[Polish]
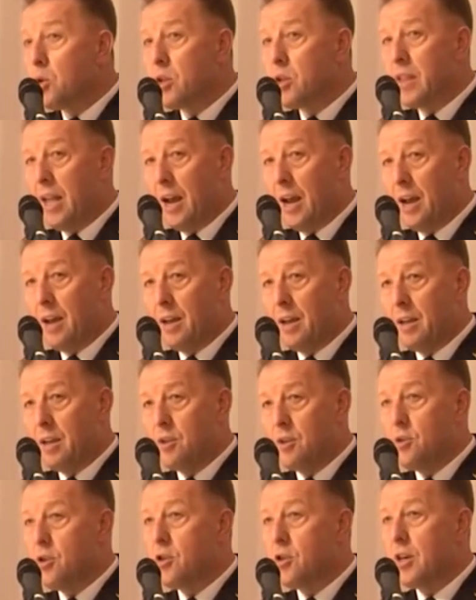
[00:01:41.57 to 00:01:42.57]
można
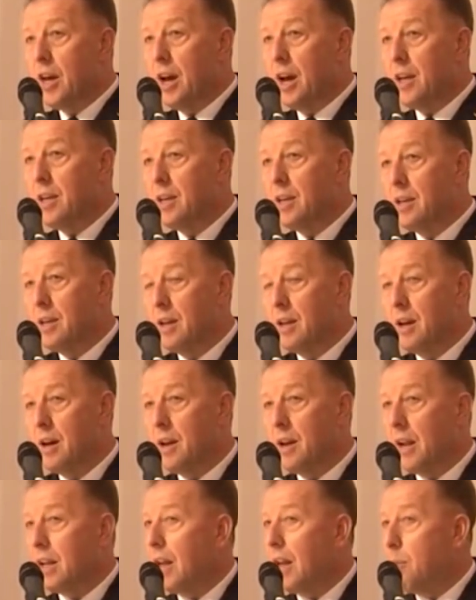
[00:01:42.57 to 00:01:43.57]
dzisiaj
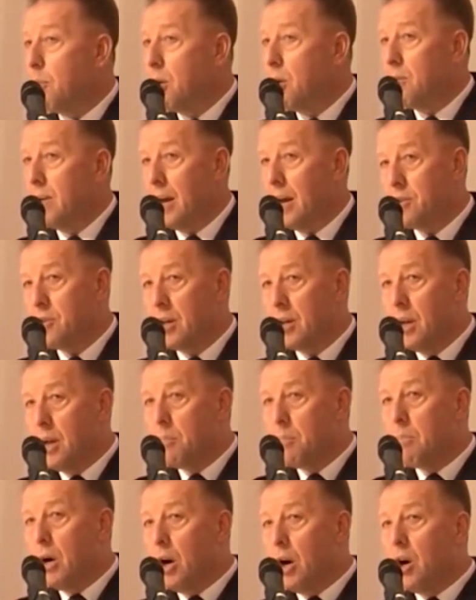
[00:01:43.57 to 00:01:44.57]
reklamować,
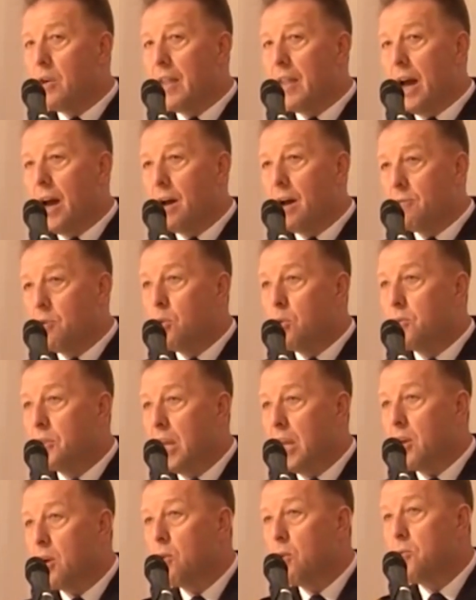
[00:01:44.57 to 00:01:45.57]
bo ona w
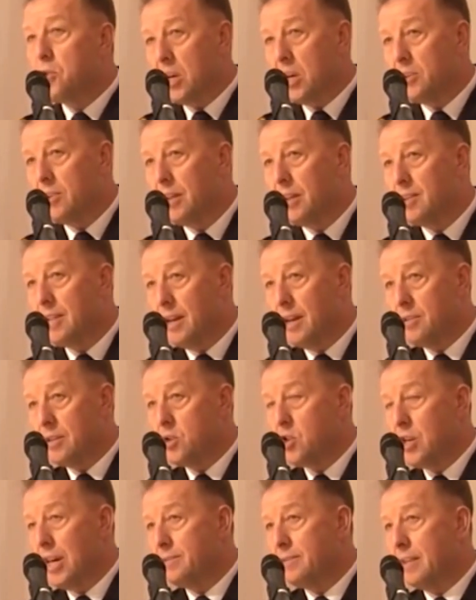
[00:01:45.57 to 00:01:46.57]
ówtych, ówczesnych
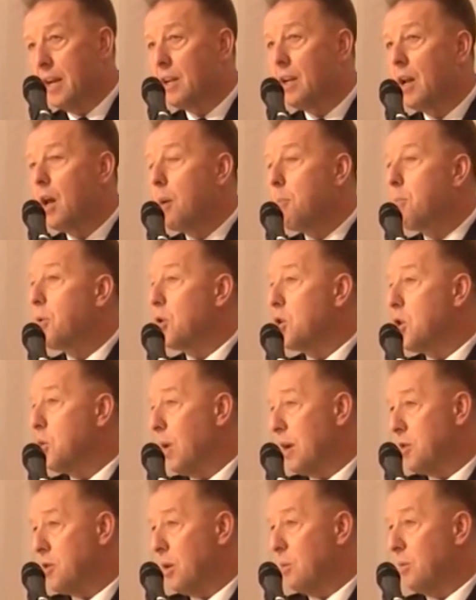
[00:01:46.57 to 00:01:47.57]
czas, czasach
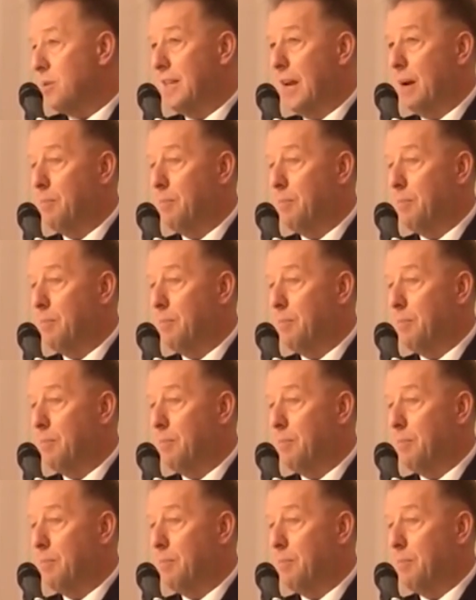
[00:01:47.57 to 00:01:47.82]
broniła się